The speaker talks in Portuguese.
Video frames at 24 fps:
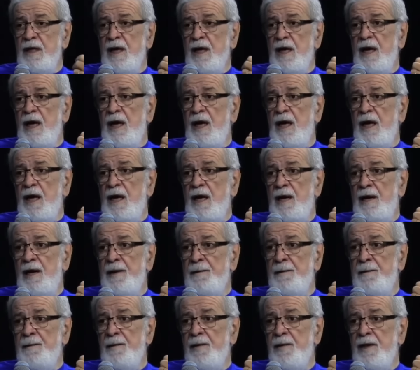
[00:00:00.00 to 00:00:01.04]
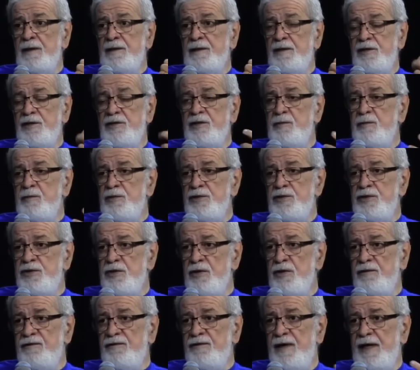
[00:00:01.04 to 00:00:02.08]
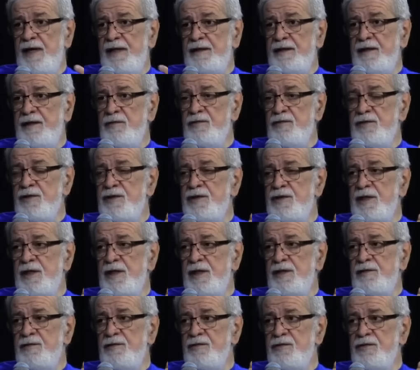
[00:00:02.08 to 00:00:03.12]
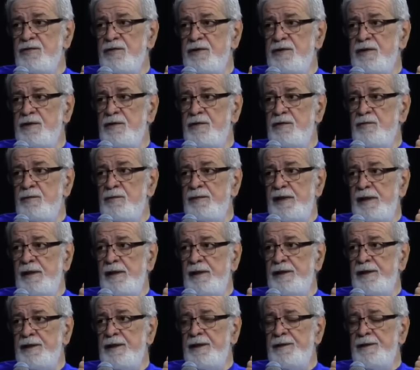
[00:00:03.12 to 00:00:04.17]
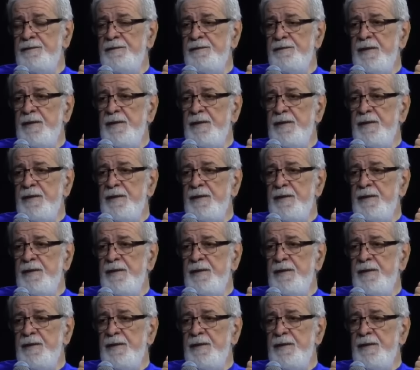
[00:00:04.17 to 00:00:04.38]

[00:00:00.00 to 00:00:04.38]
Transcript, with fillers: a Testemunho de Jeová tem os escritos de, do Miller,